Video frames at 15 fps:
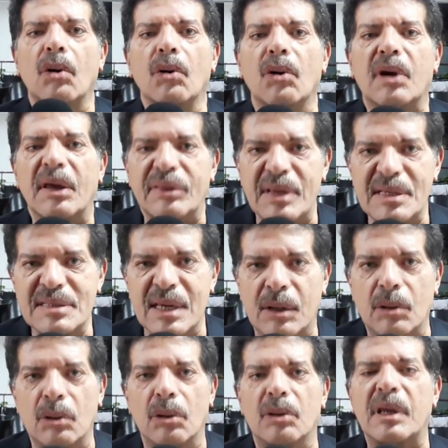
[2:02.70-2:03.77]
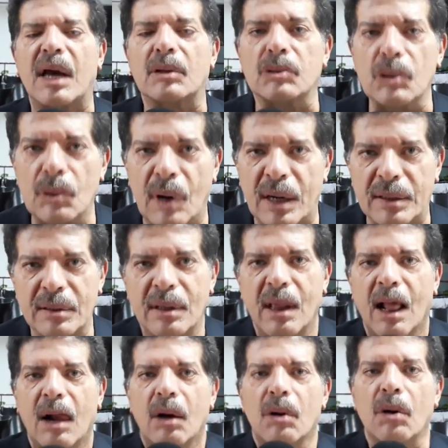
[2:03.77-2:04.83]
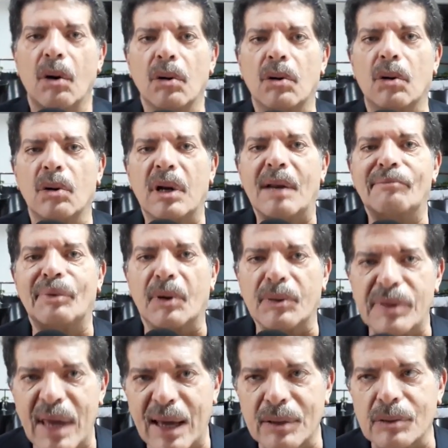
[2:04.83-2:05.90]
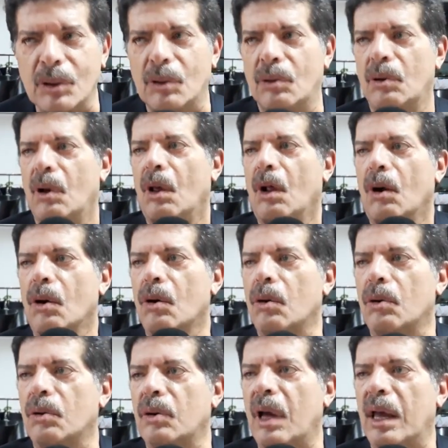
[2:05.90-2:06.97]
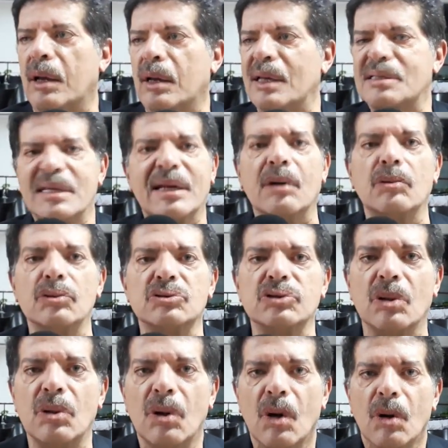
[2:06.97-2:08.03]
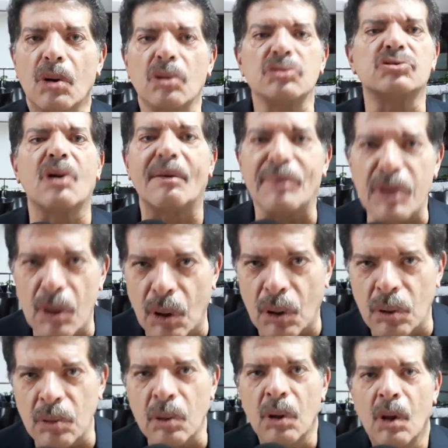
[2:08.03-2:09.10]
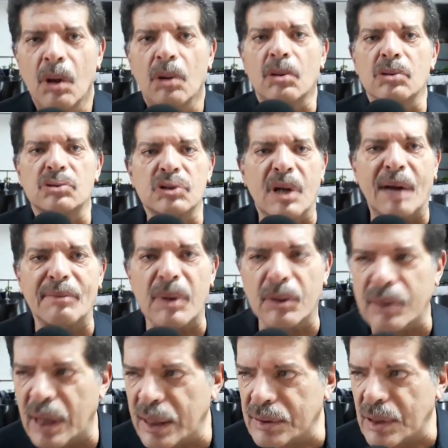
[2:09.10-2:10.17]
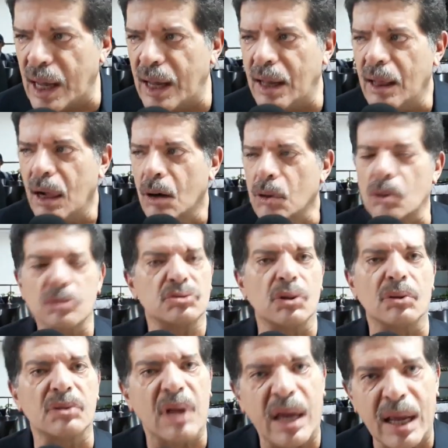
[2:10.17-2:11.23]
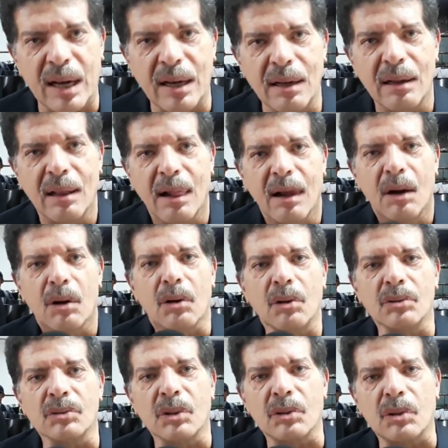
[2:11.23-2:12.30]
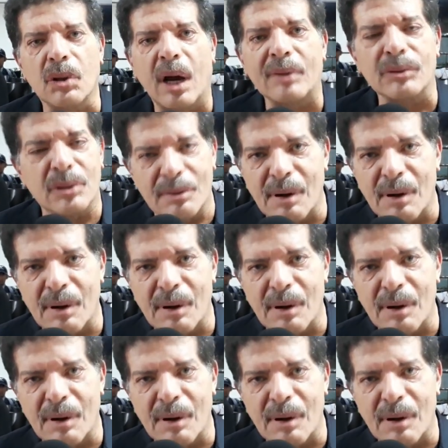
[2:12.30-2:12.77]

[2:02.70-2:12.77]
estén a gusto con lo que dicen, con lo que actúan, con, con el proyecto, que, estén a gusto con su avión, con su camioneta, con su hotel,